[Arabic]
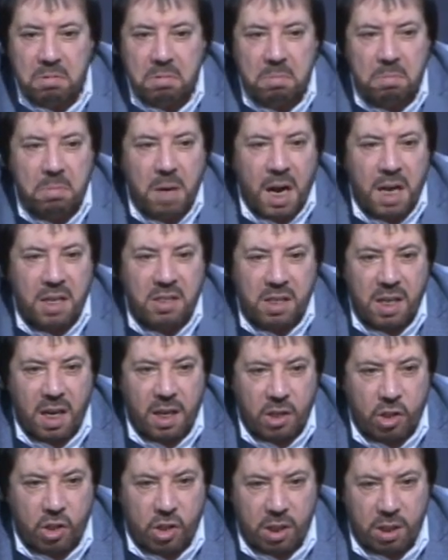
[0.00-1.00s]
ما
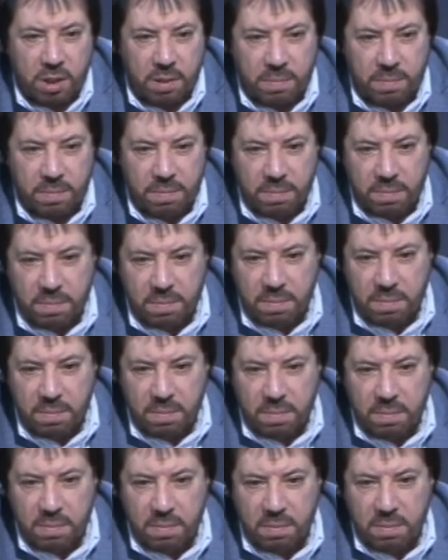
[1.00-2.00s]
هزان شيء
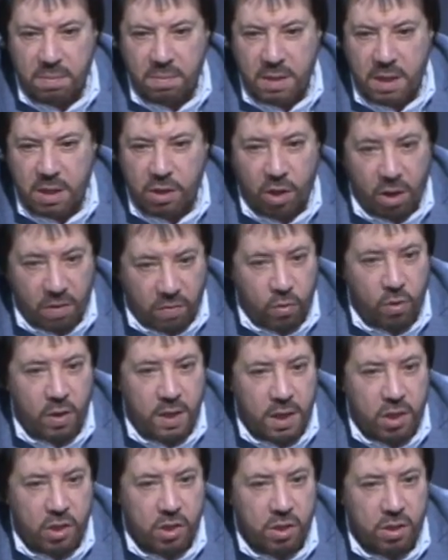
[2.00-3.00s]
تعرفون
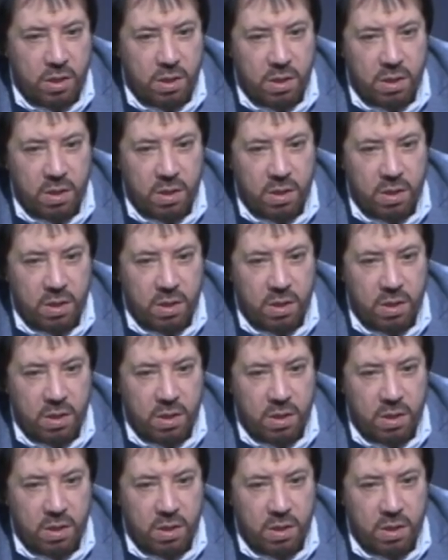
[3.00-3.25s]
ليش؟